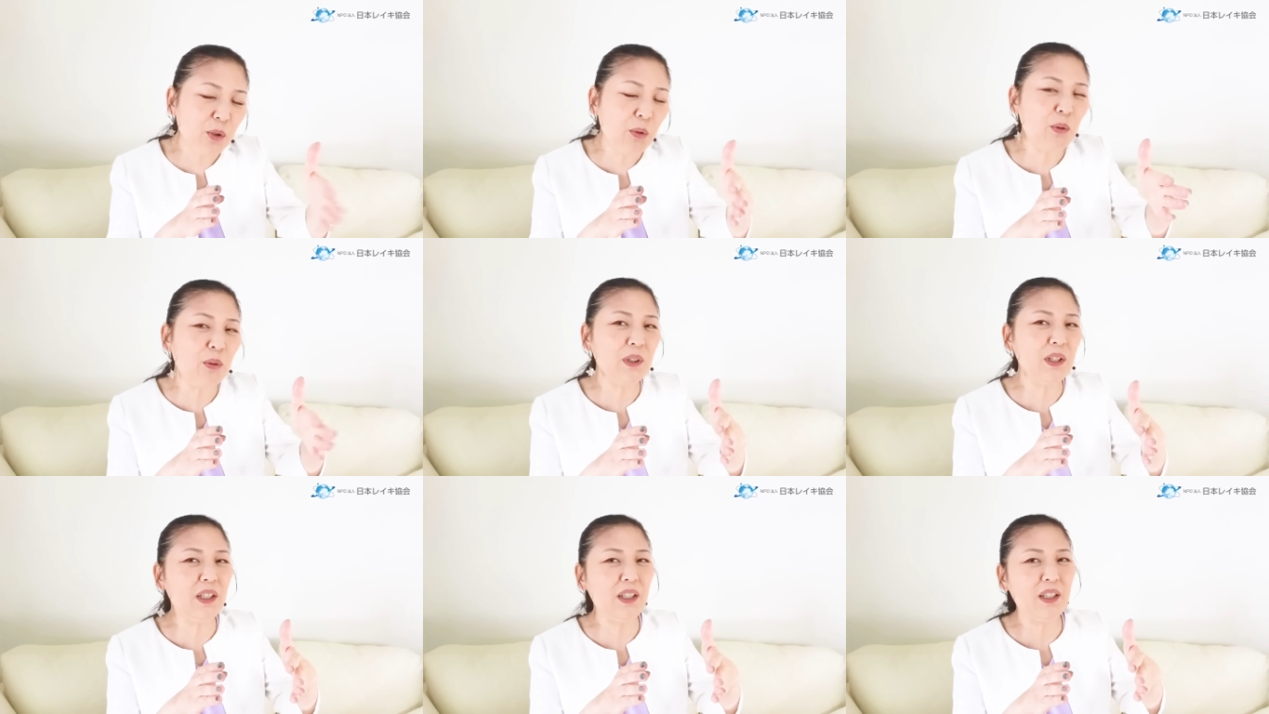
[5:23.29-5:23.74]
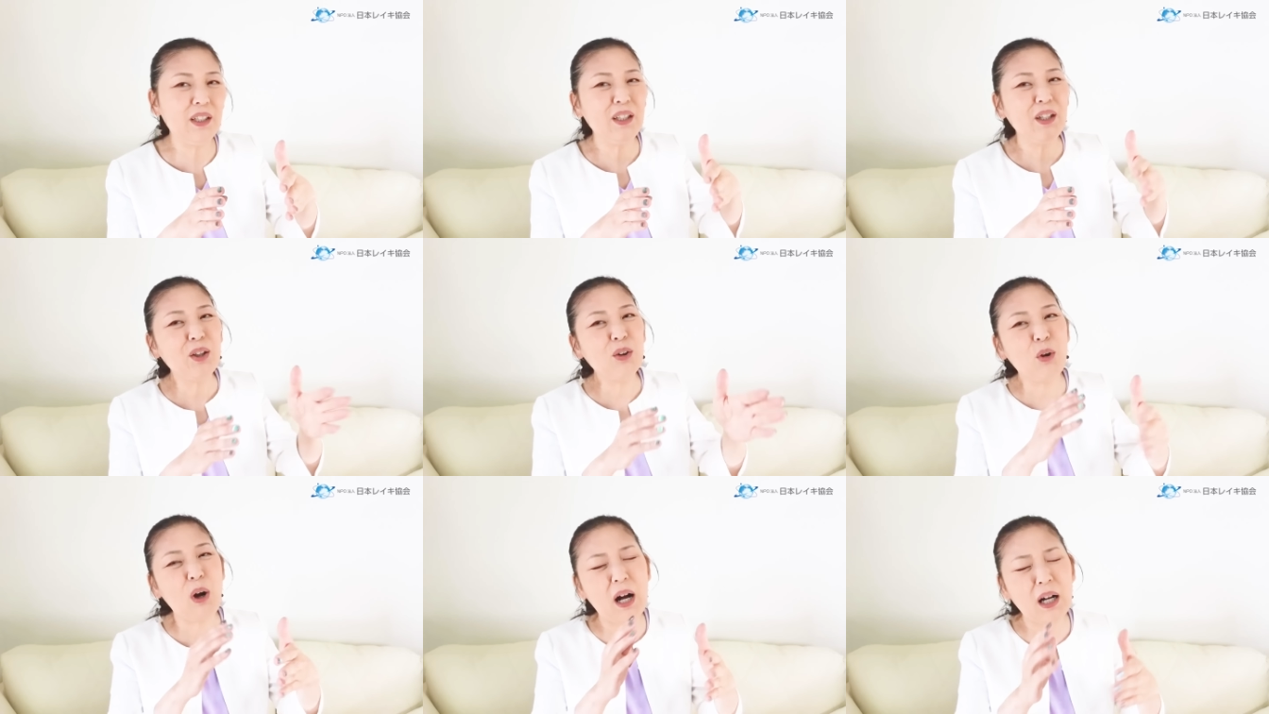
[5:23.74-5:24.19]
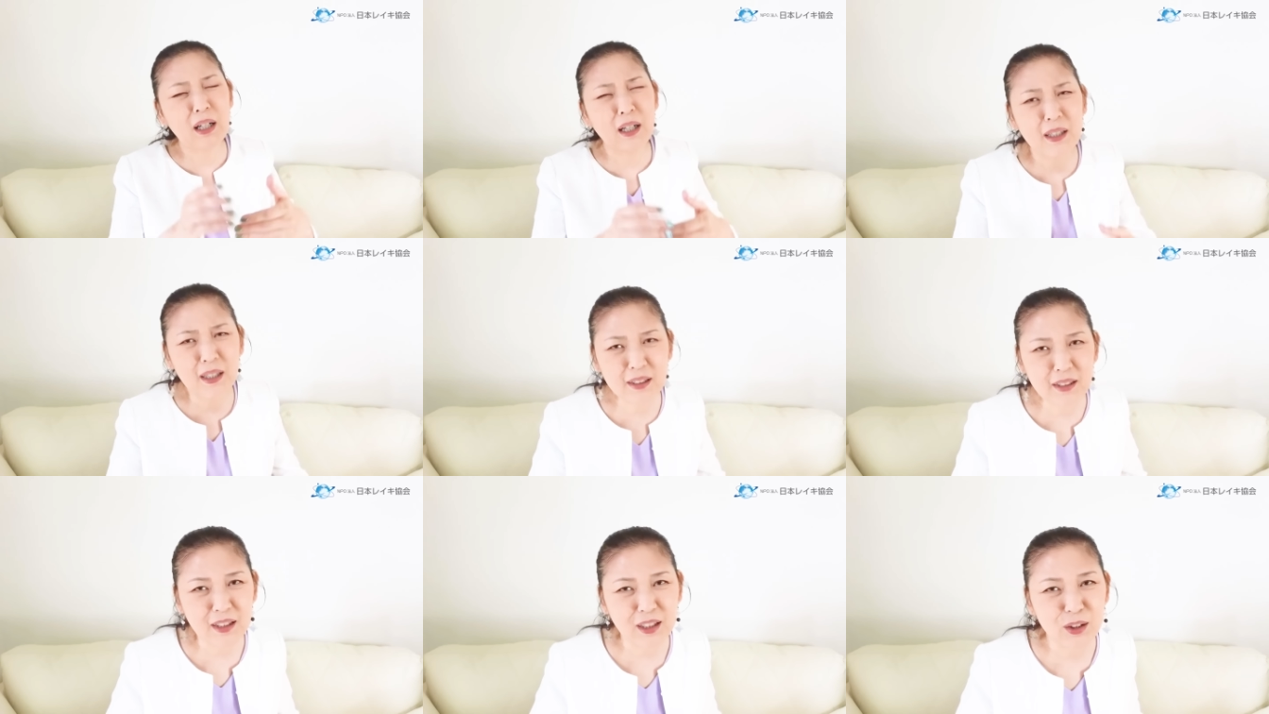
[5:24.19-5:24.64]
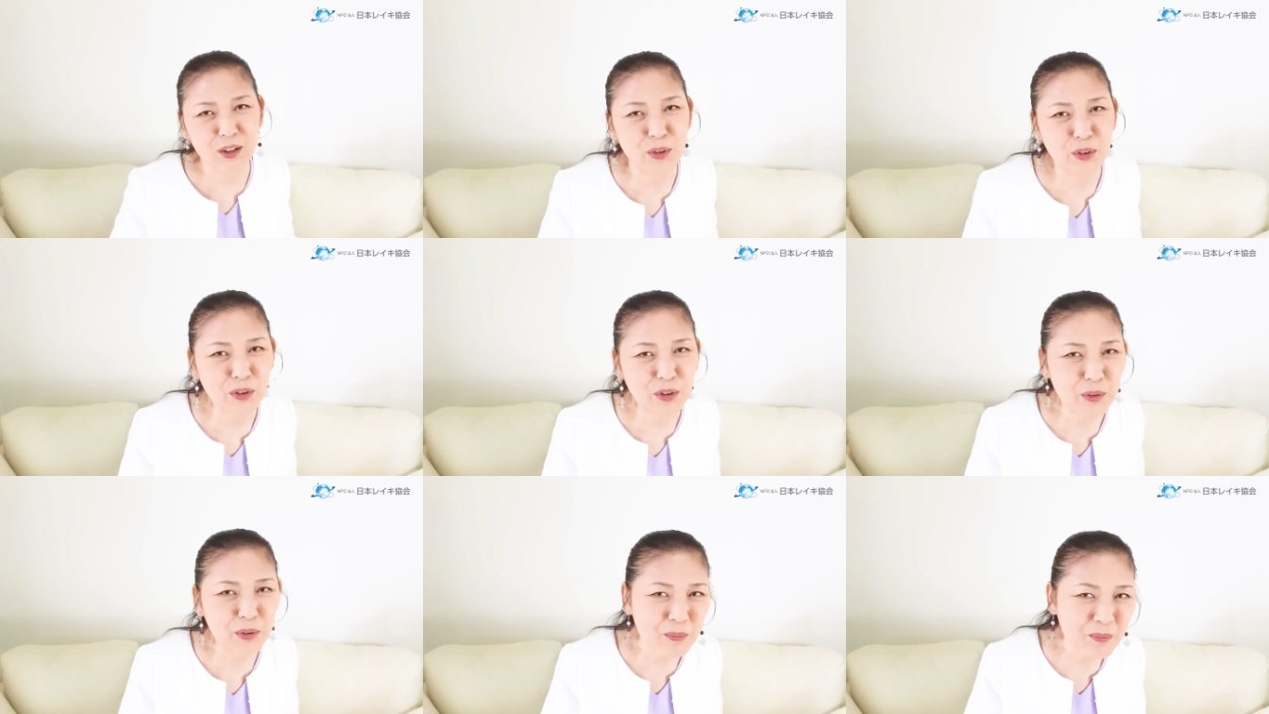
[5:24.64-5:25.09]
ように、こう、計らって
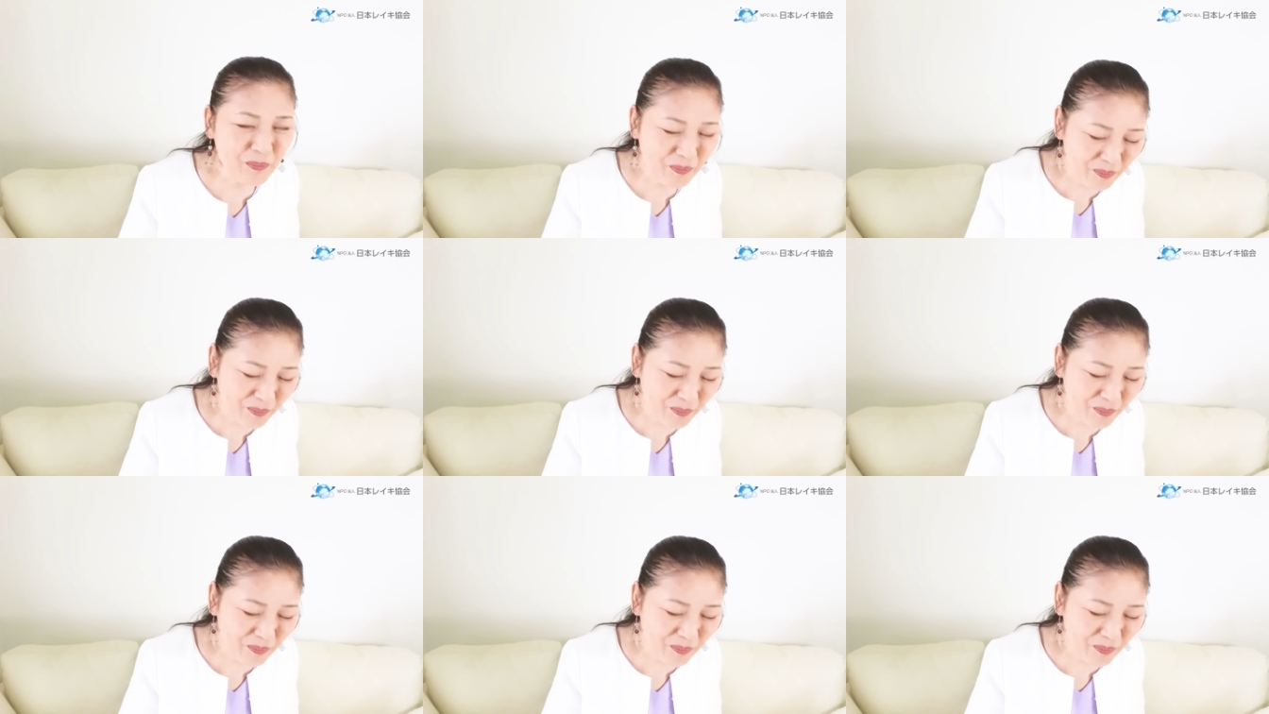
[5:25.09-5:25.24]
くる。